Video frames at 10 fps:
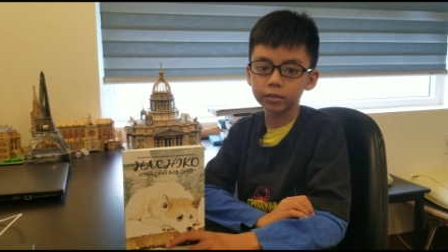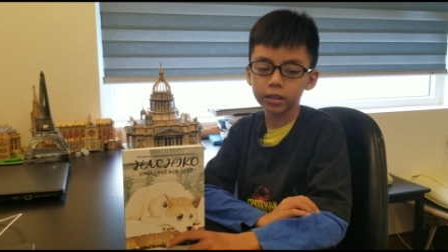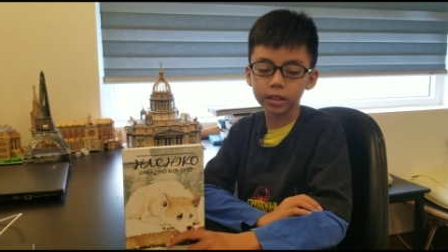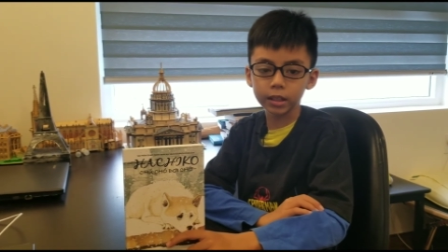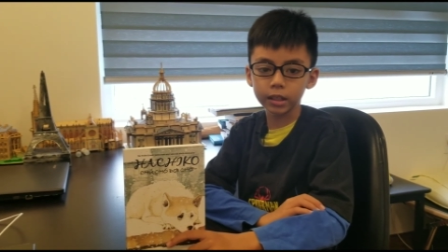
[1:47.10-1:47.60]

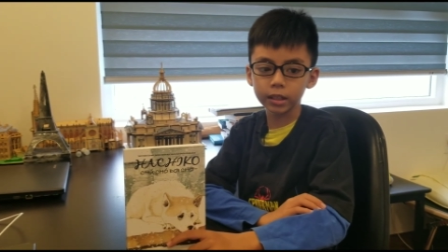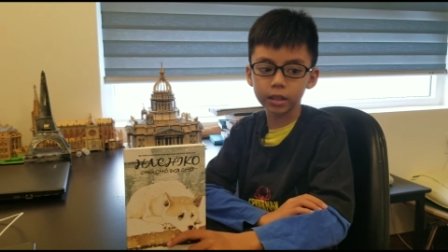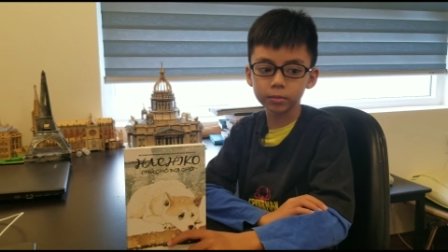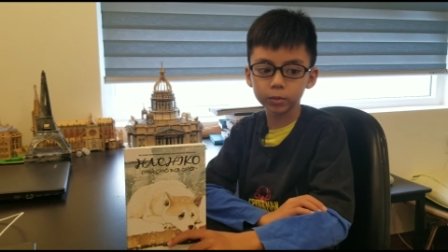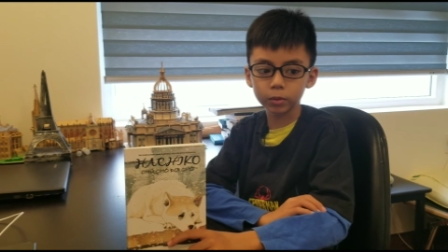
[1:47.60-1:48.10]
thì
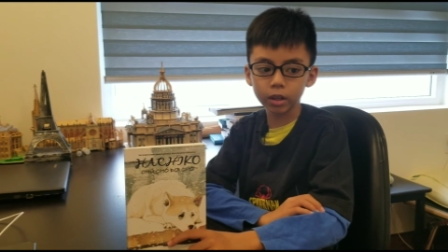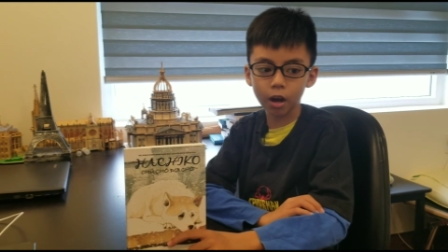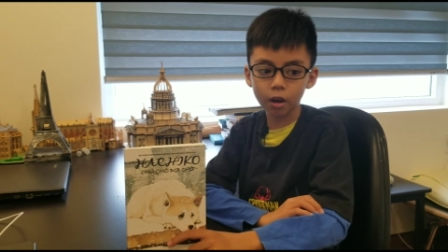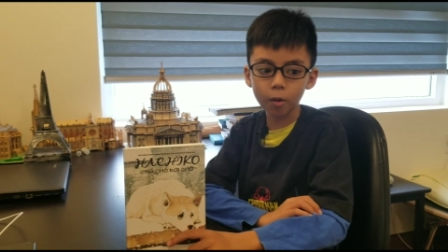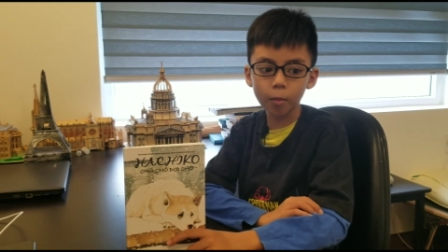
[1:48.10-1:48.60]
ờ, tuổi
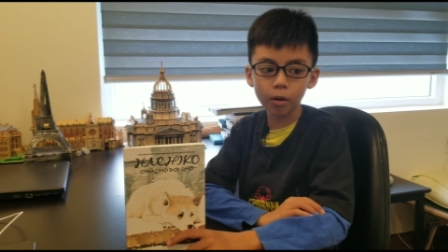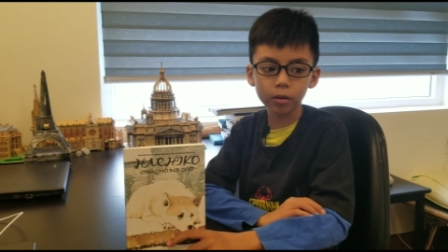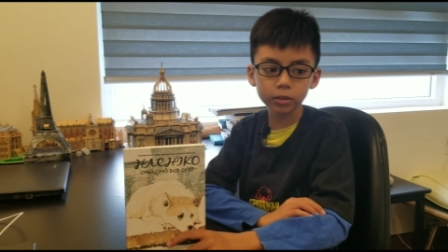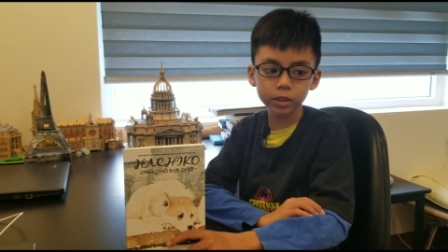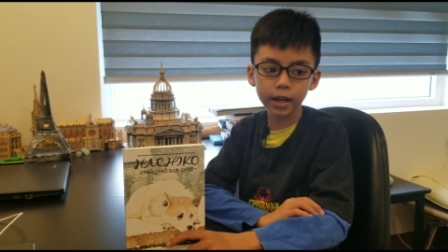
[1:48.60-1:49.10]
thọ của một
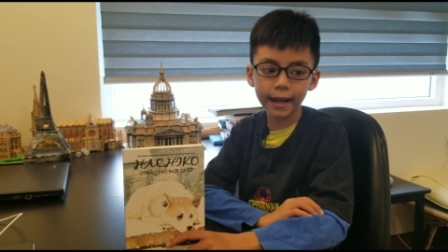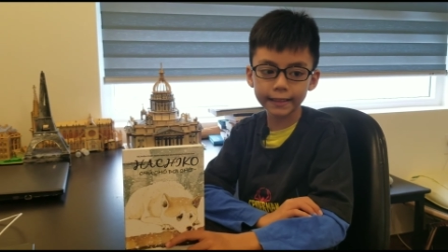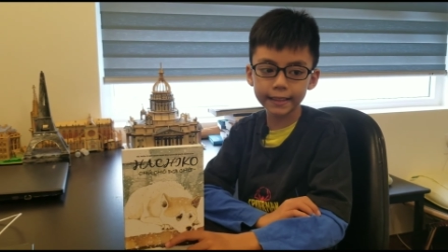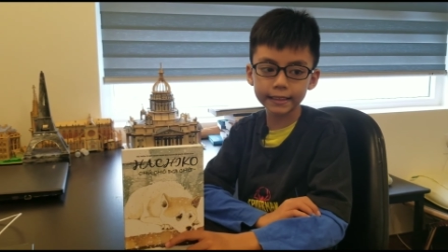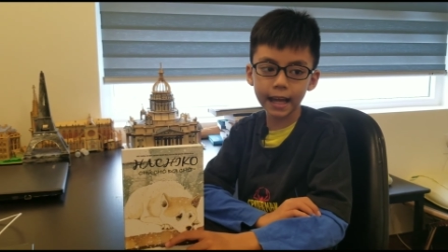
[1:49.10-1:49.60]
con chó
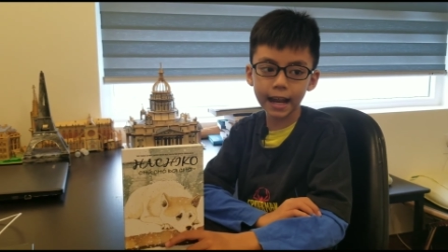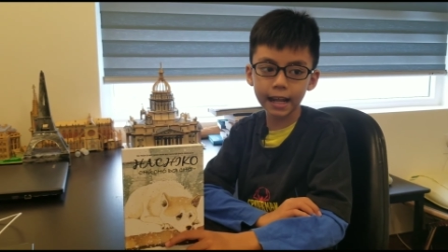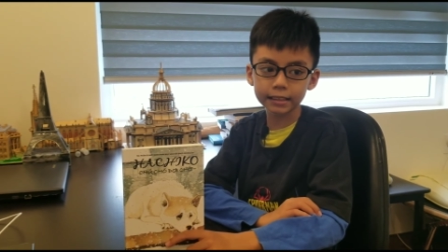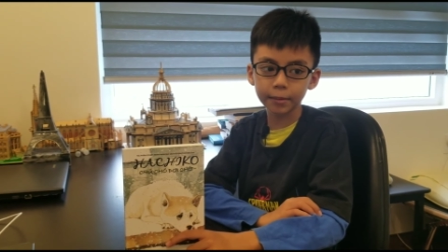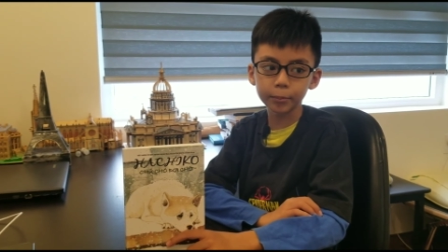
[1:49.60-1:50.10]

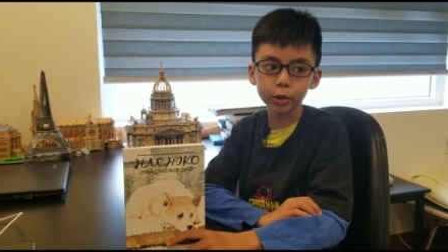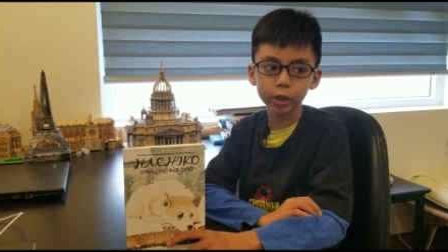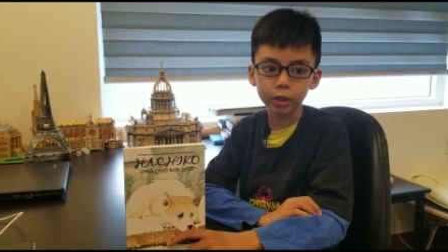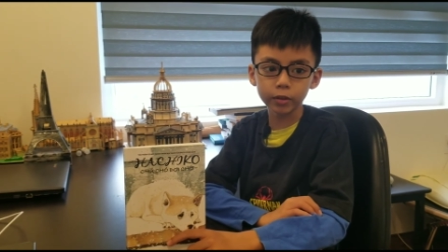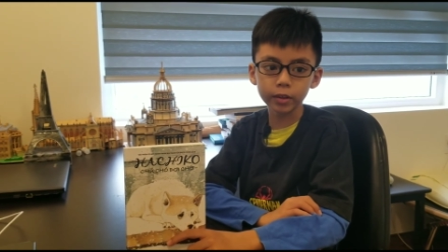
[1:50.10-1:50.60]
Akita tầm
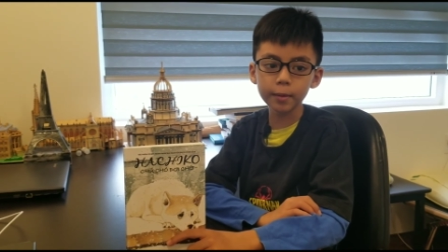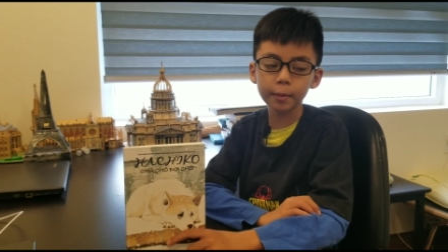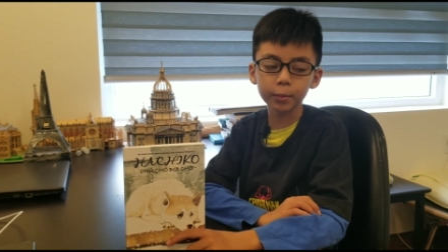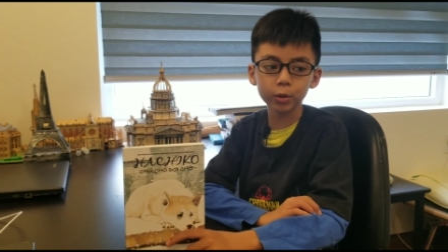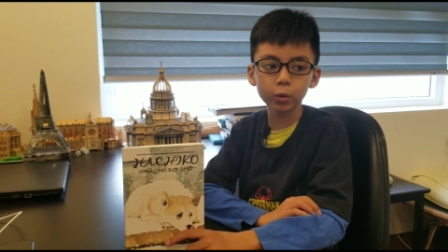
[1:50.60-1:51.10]
10 nếu
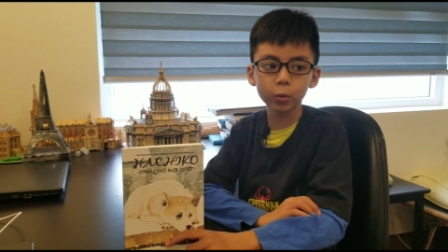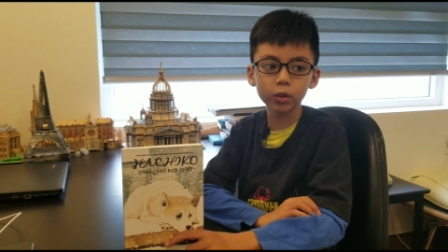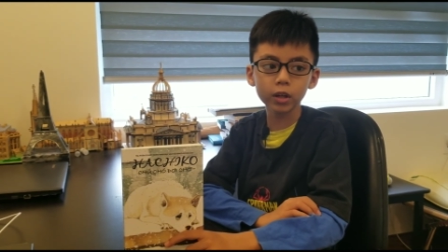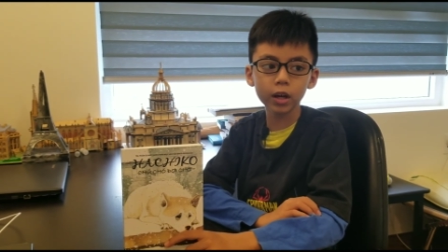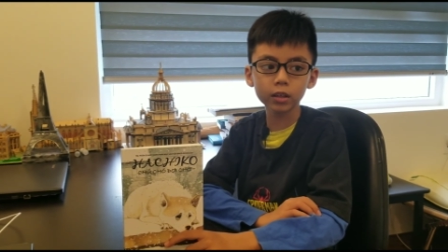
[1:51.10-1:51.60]
mà mình
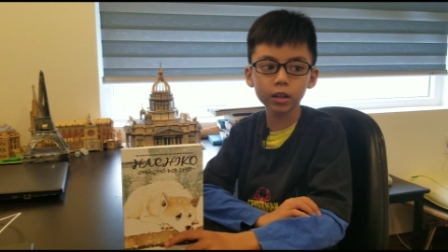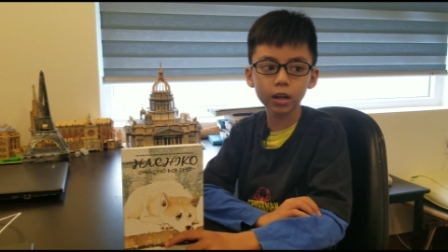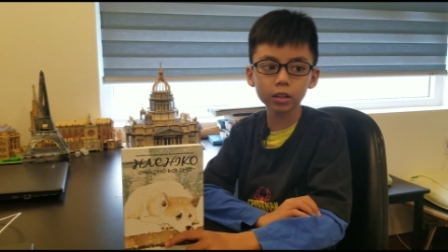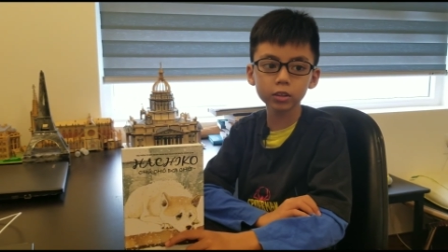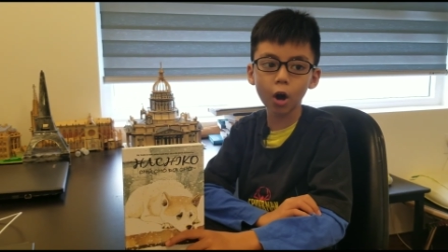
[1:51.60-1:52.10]
nuôi nó
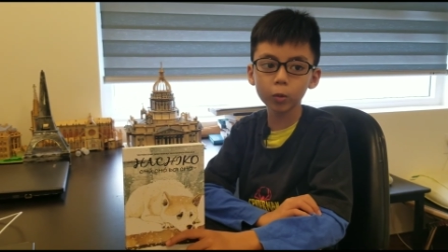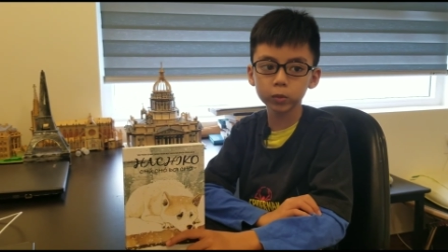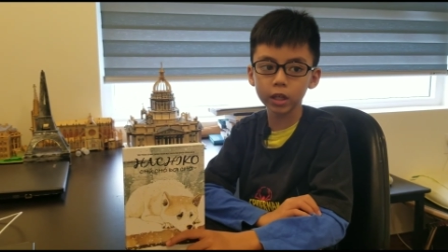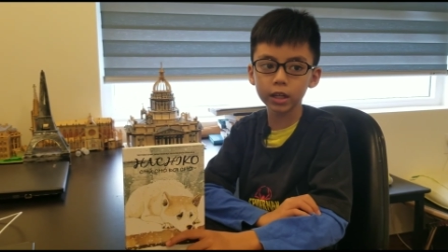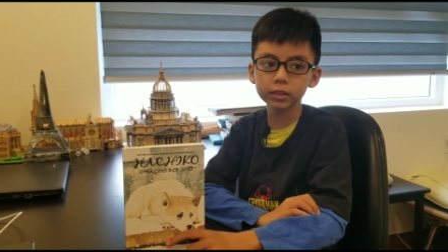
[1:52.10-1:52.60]
nó
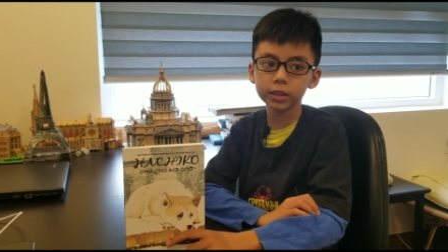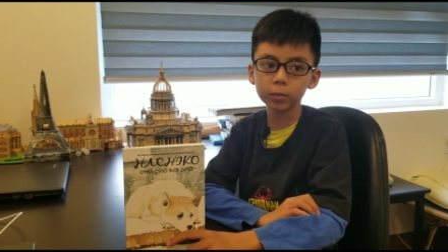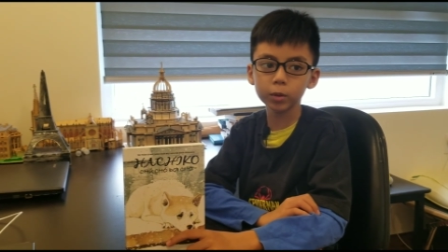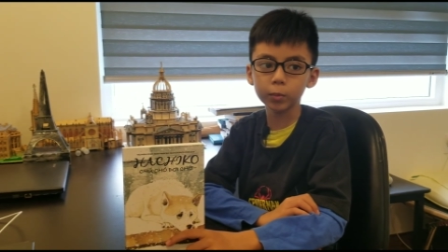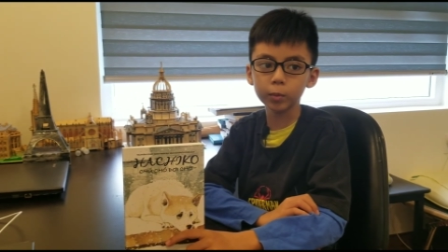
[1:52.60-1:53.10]
tốt thì nó
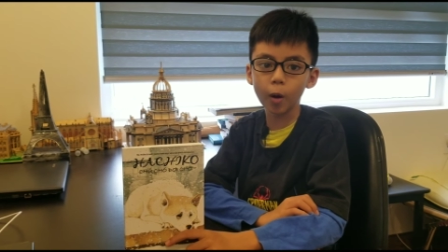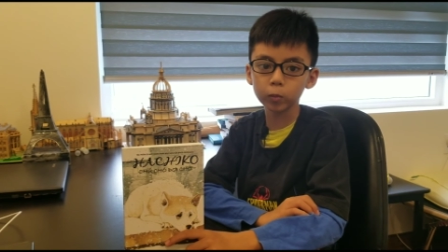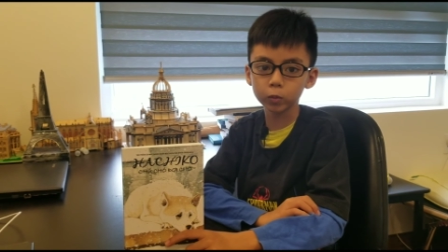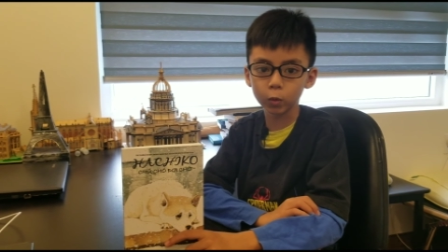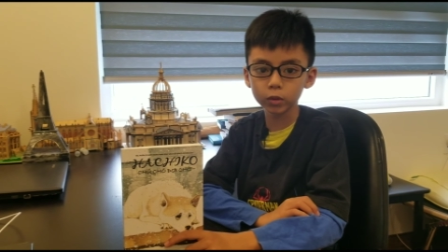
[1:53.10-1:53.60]
sống được
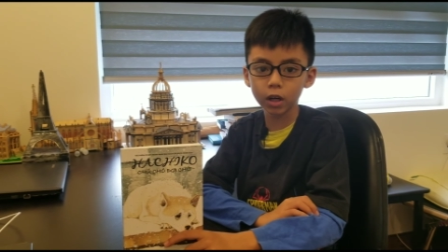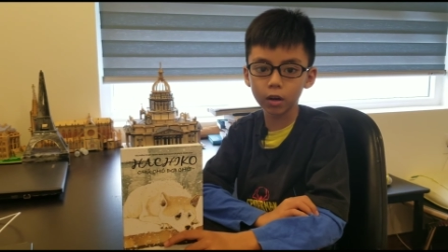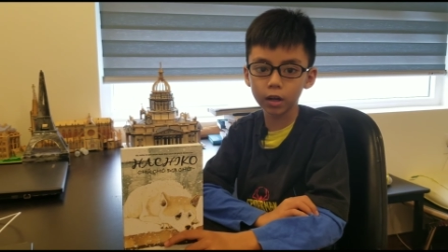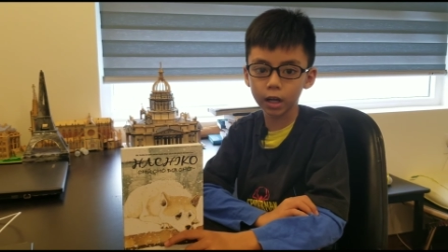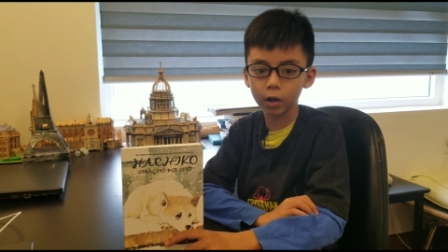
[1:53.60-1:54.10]
11 tuổi
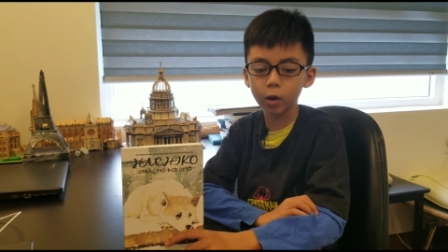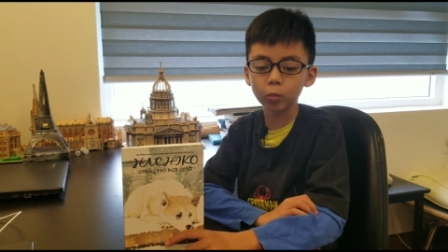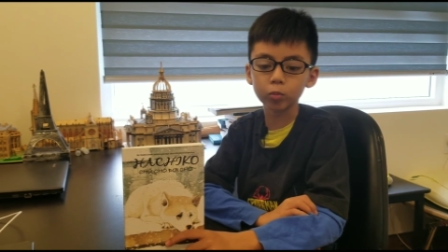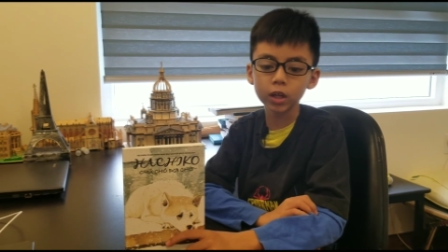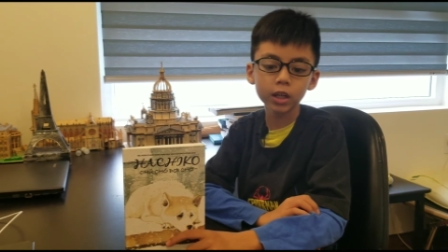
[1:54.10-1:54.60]
thôi là cùng